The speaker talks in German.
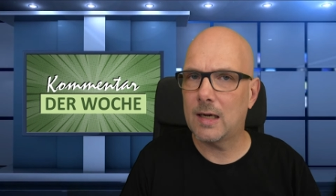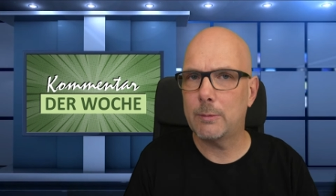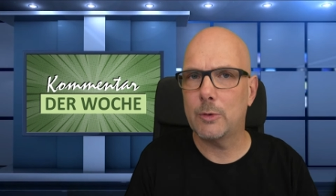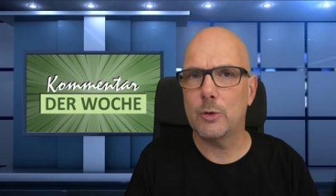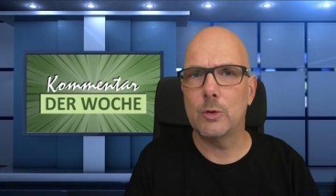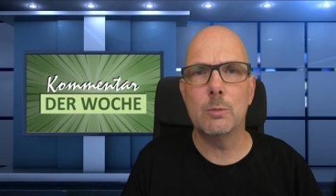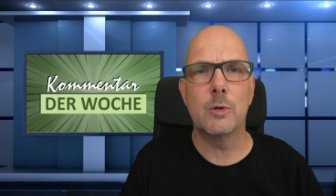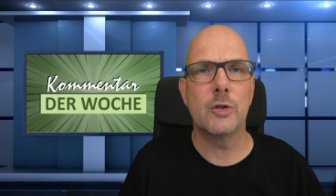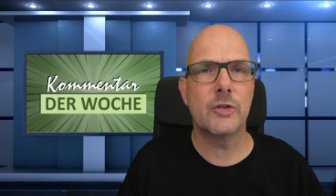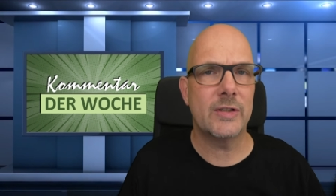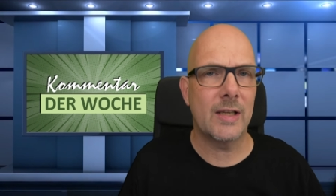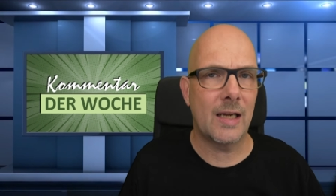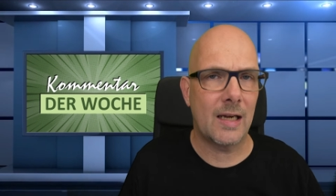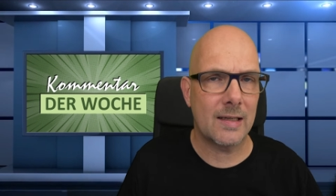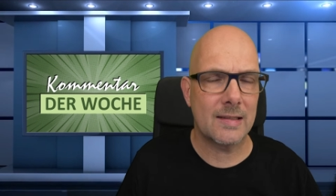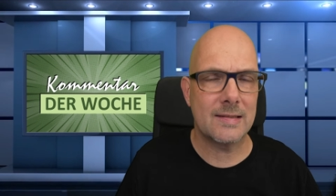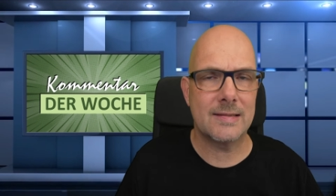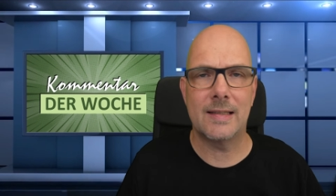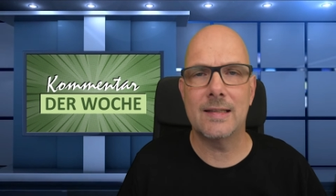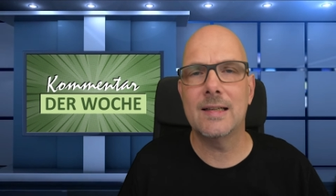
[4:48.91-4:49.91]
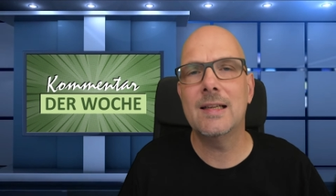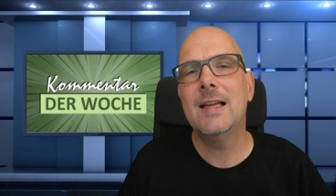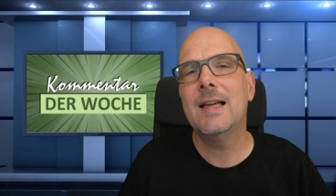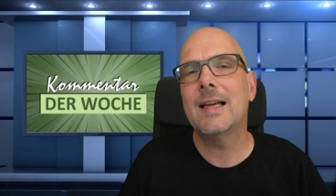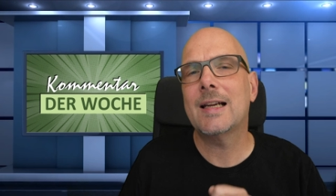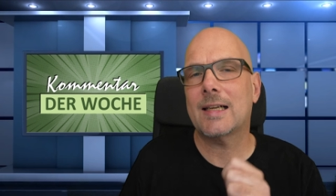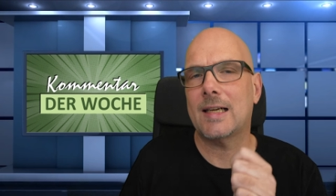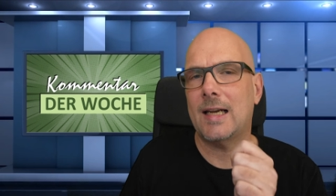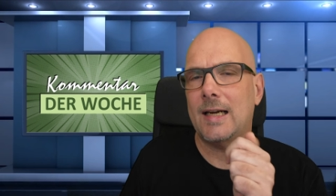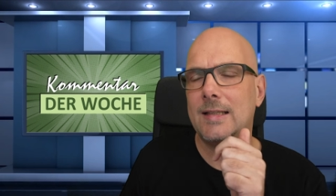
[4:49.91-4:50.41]
Aber übers Jahr gesehen
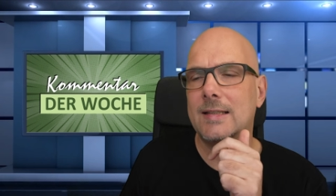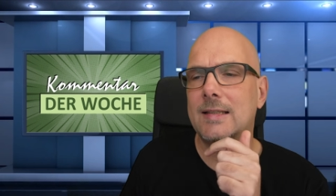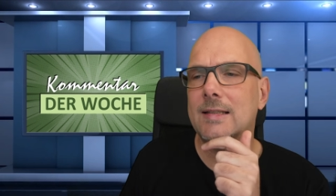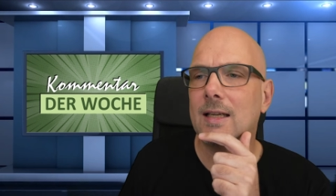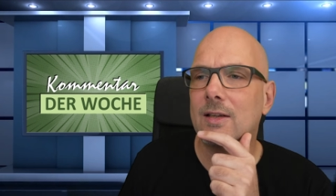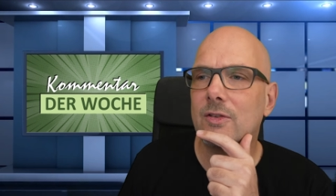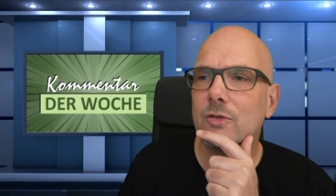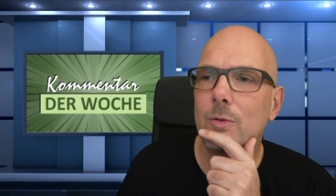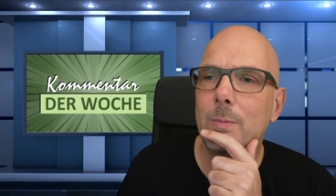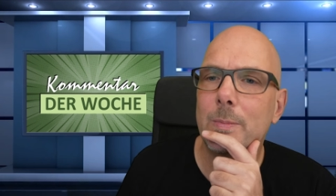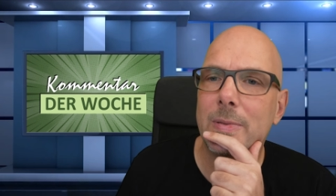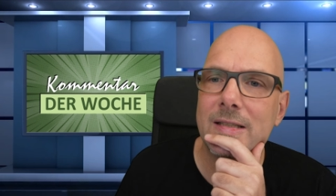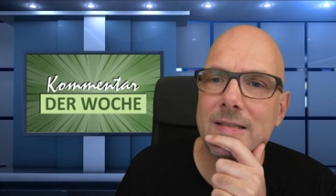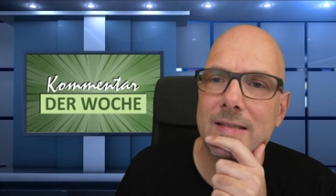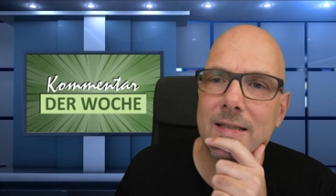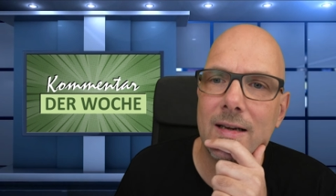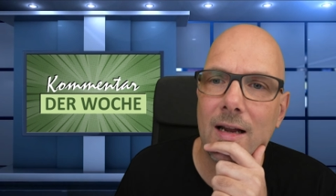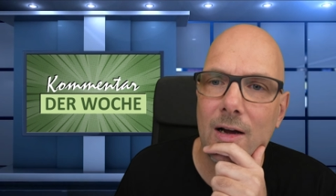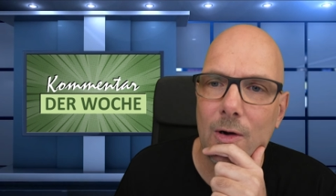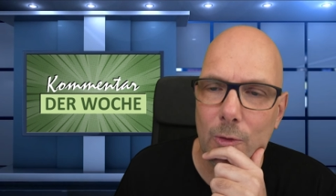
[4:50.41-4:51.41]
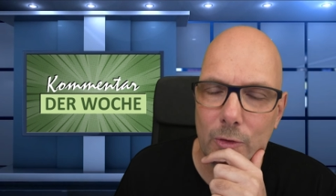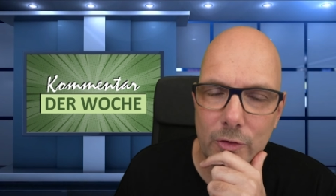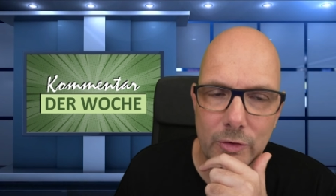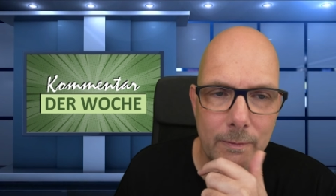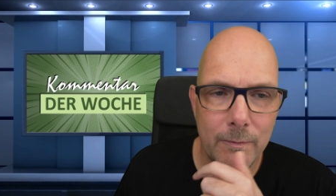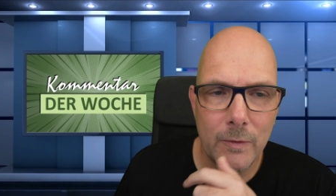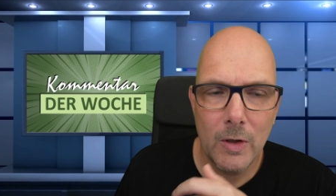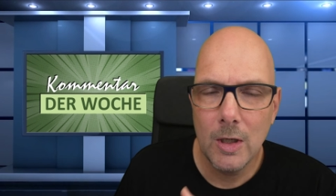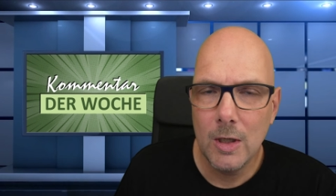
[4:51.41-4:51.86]
gleicht sich das so ein bisschen aus.